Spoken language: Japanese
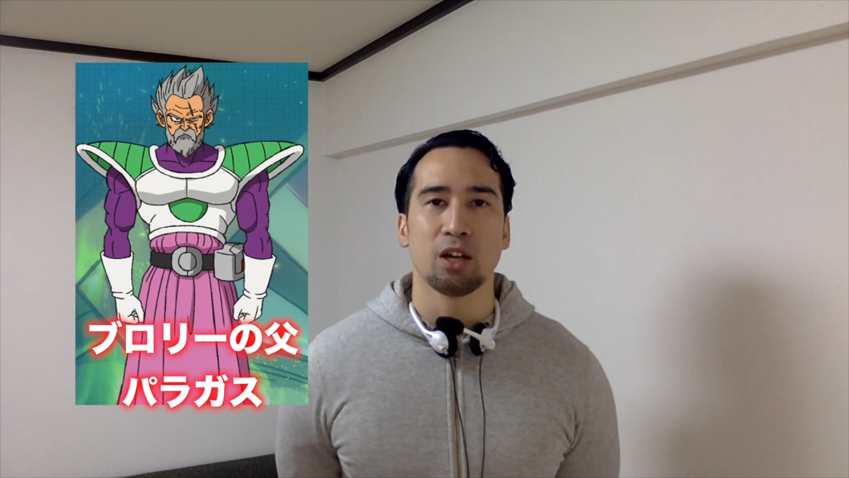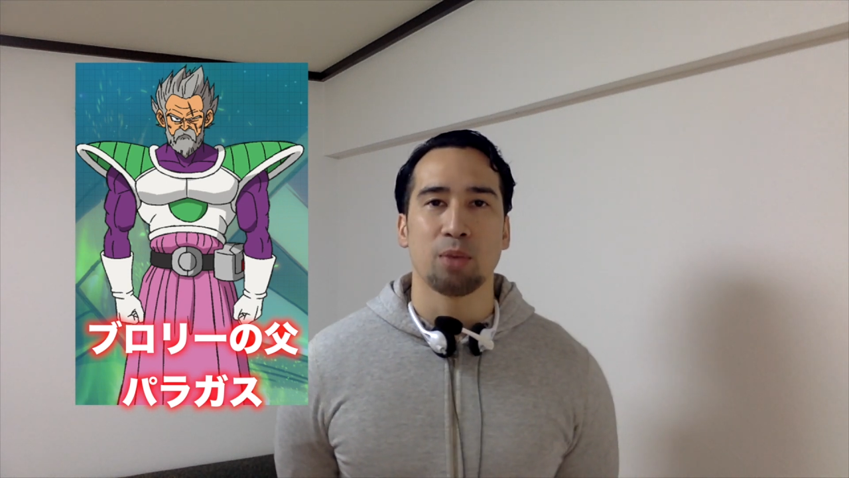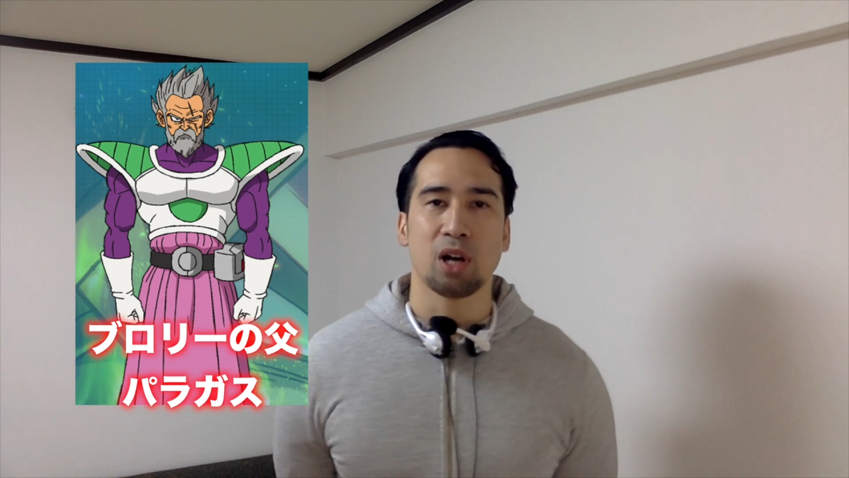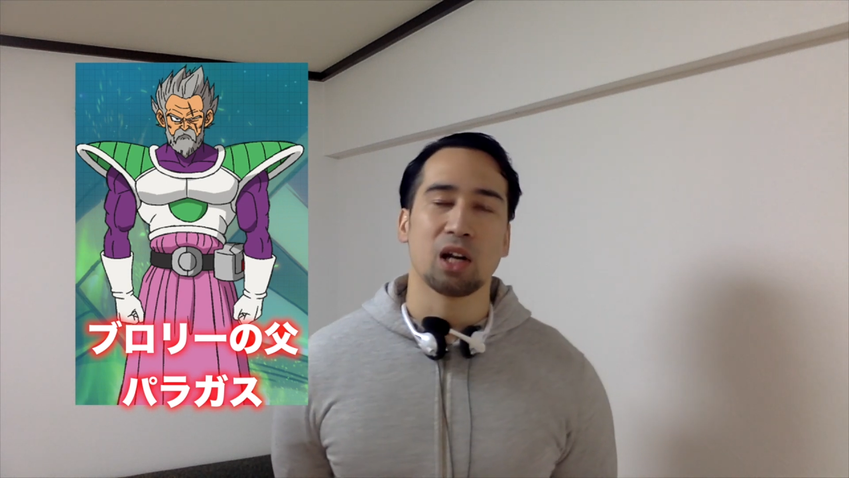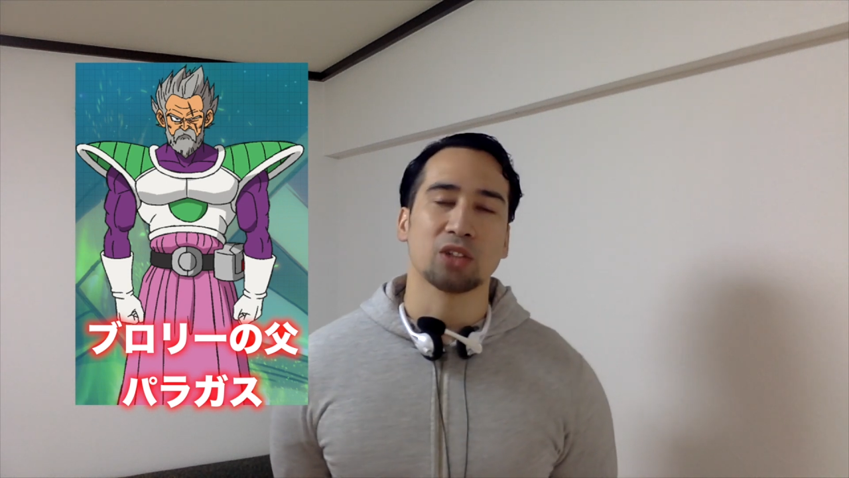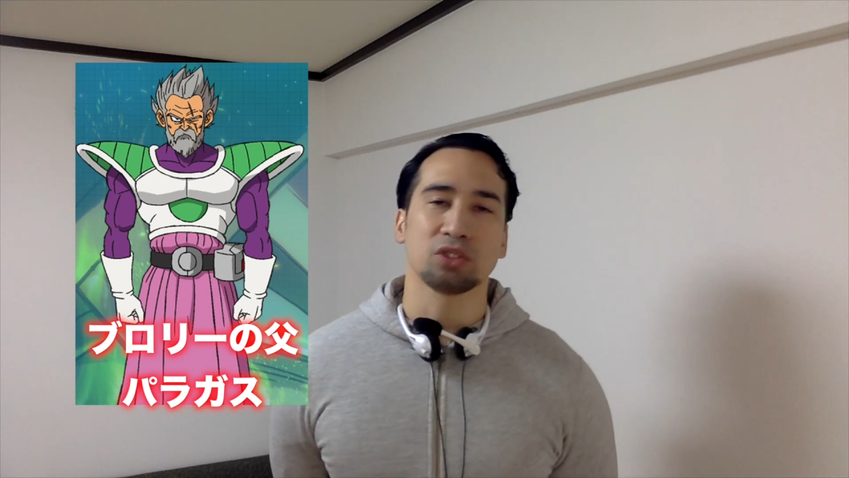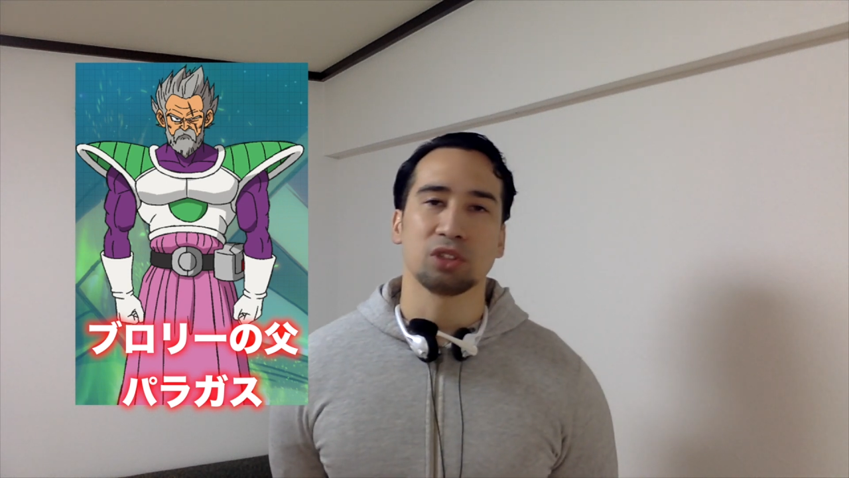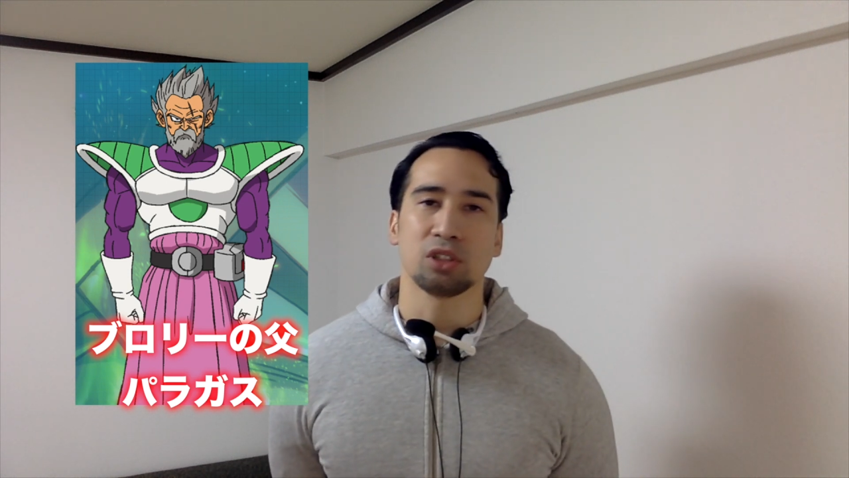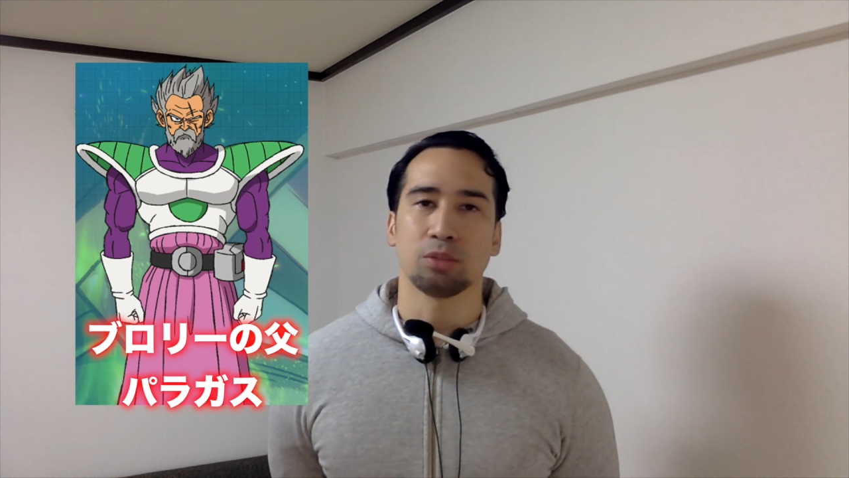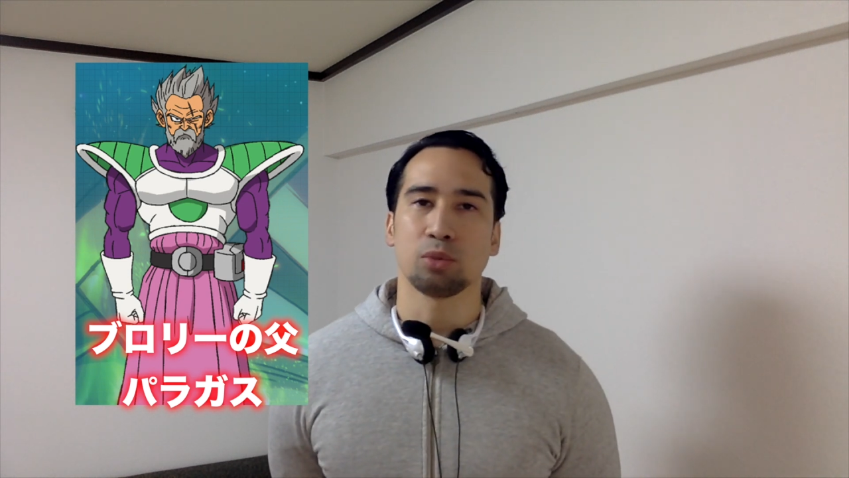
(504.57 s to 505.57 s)
パラガスっ
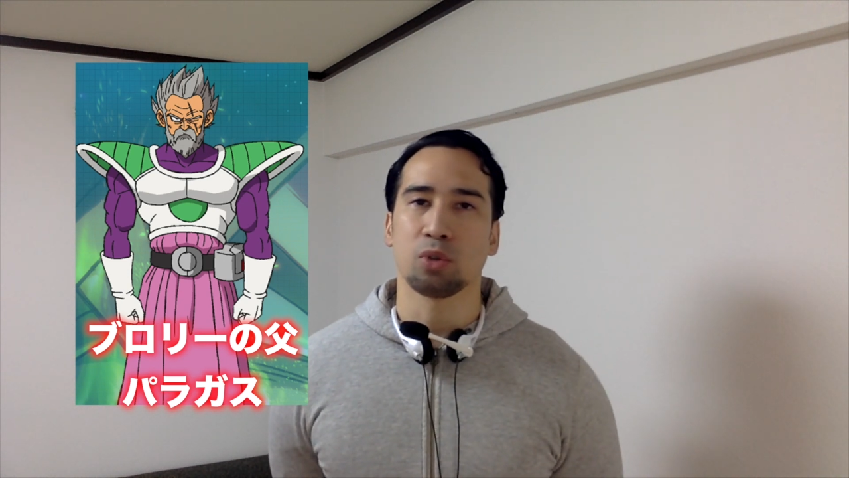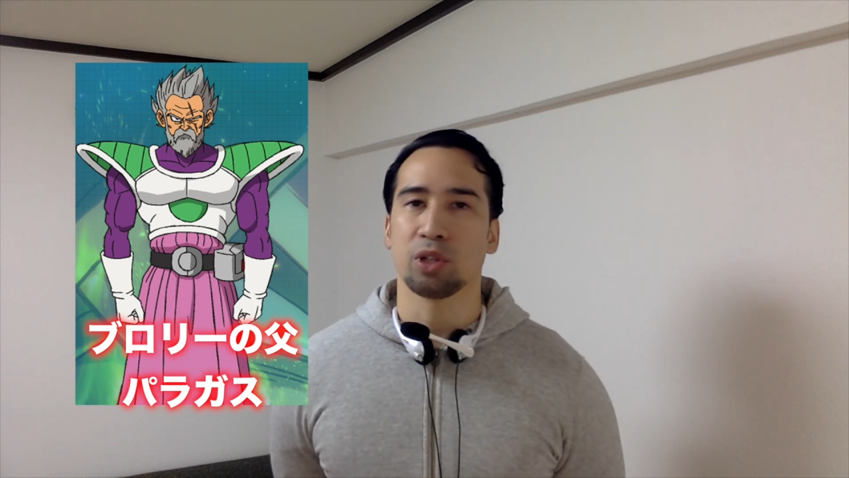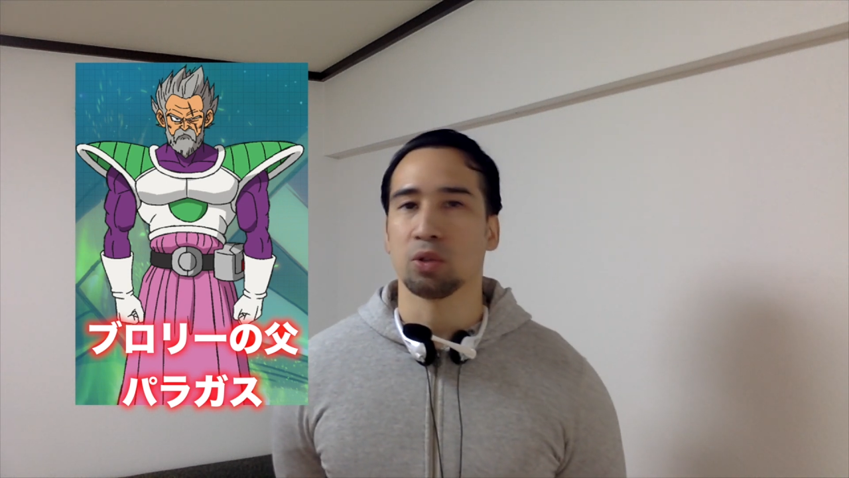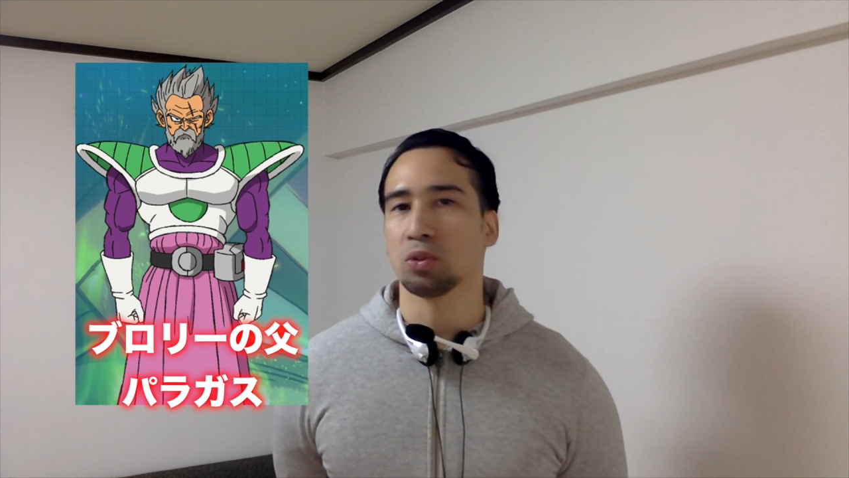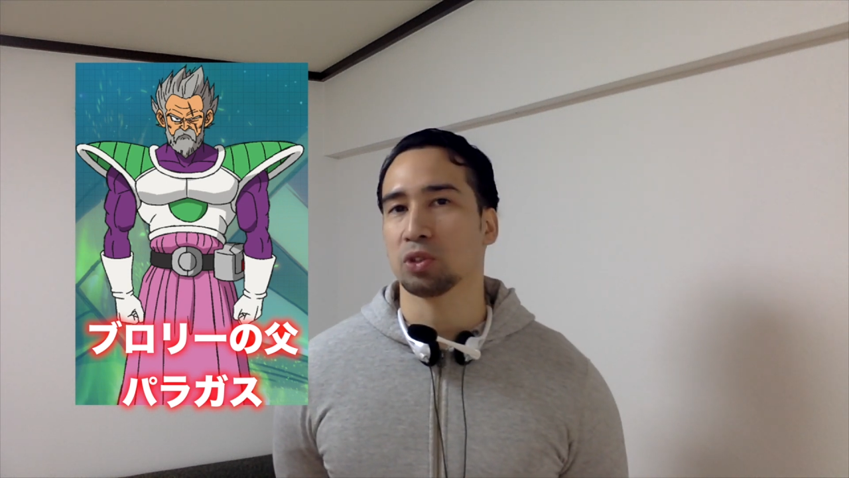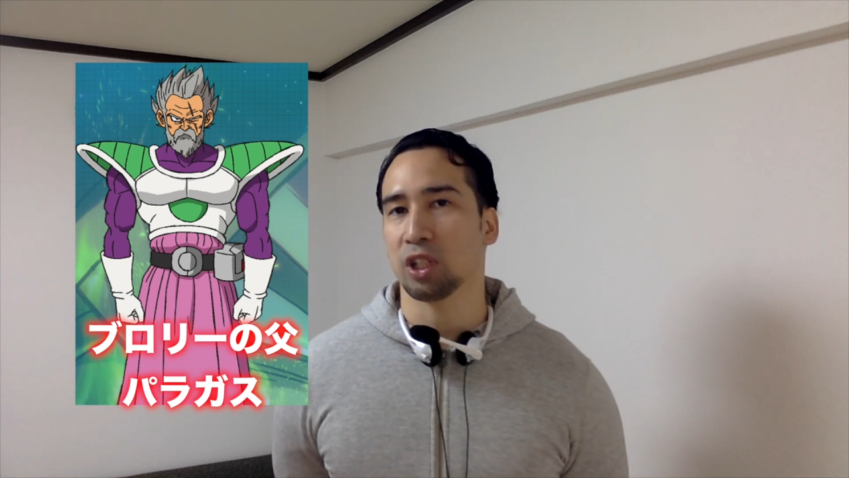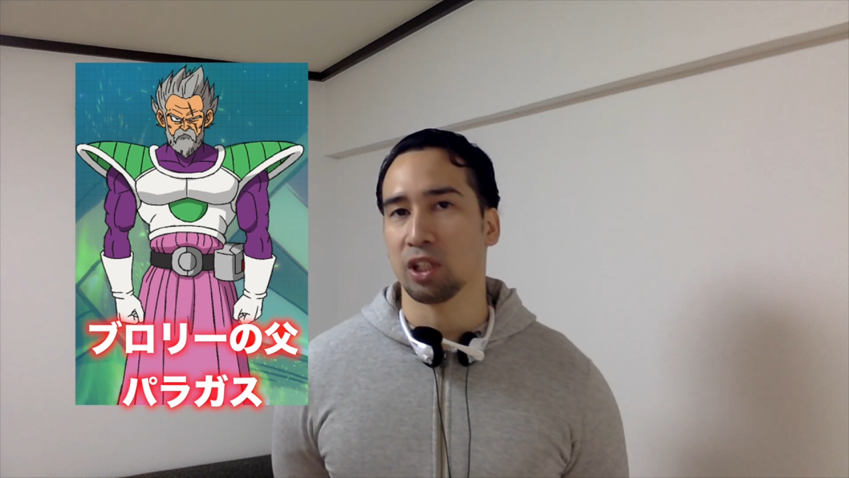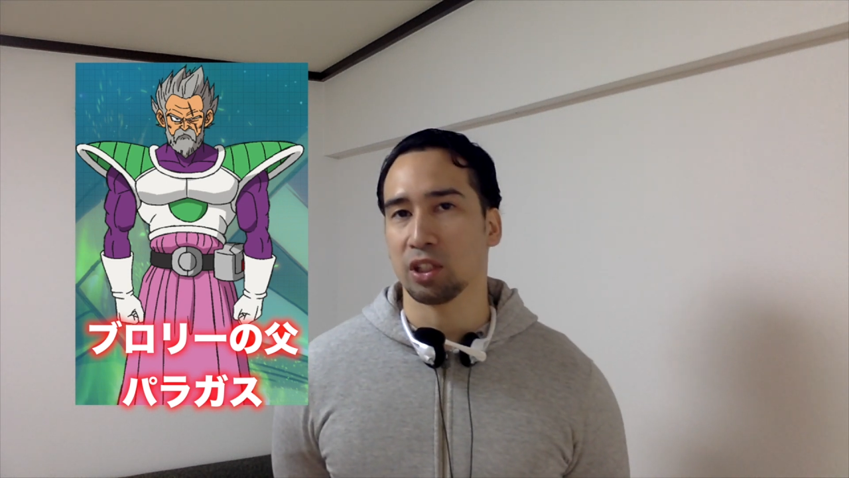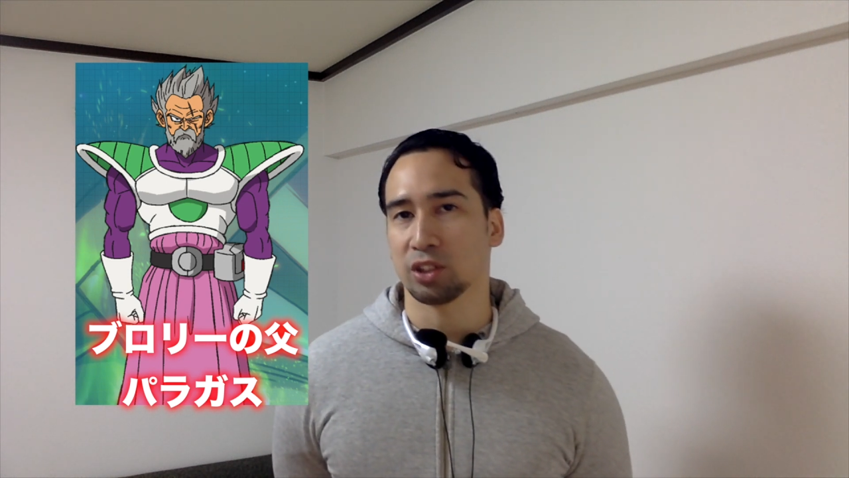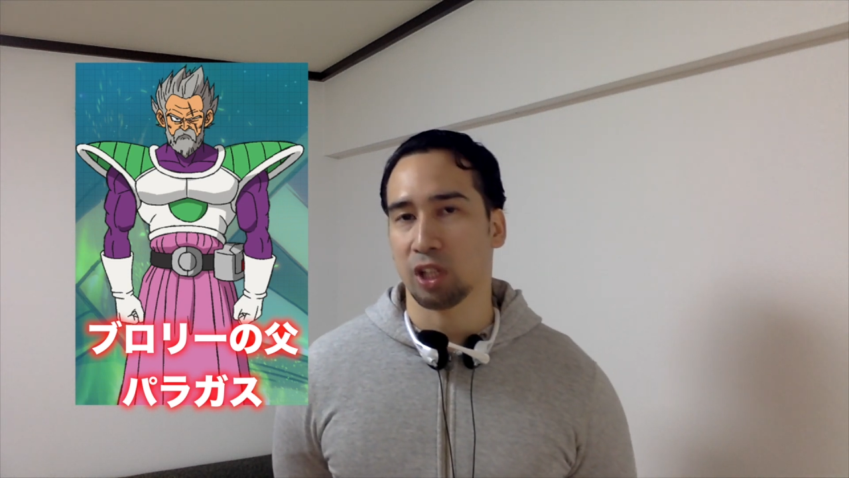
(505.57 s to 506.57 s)
ていうのはブロリーのお父さ
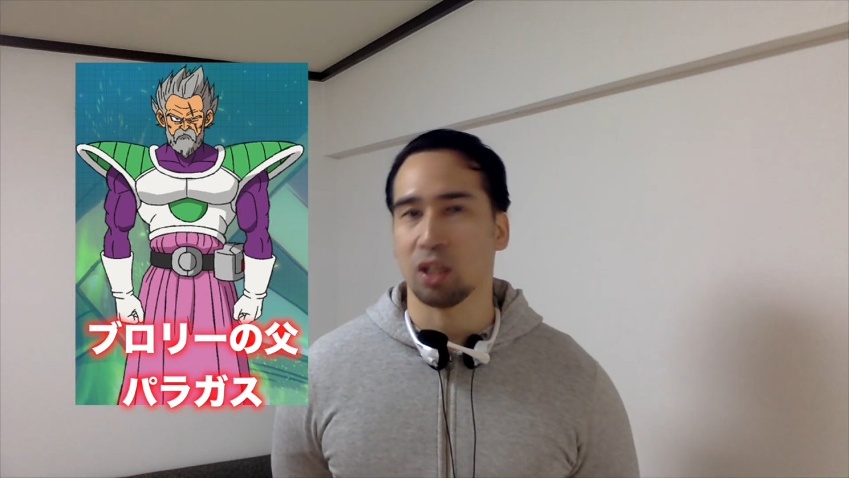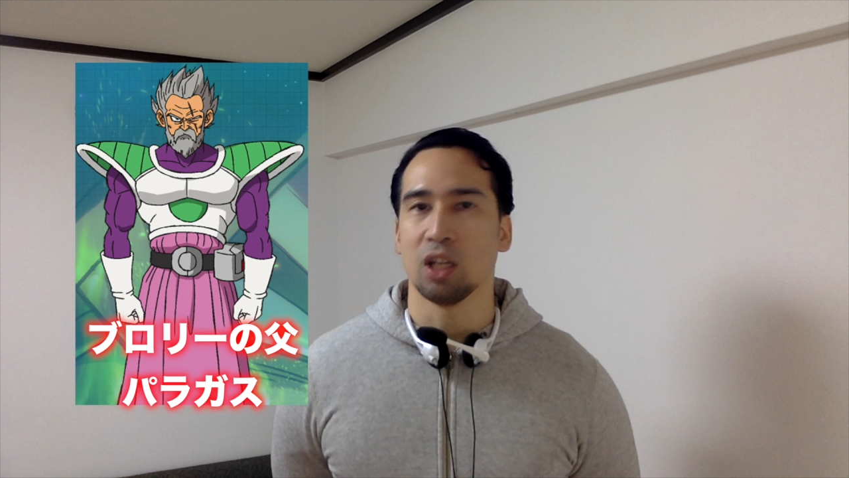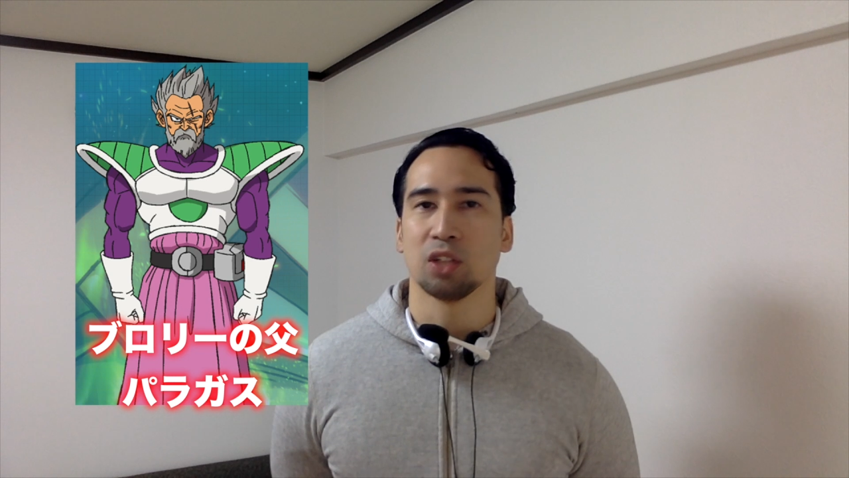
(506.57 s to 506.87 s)
んなんですが、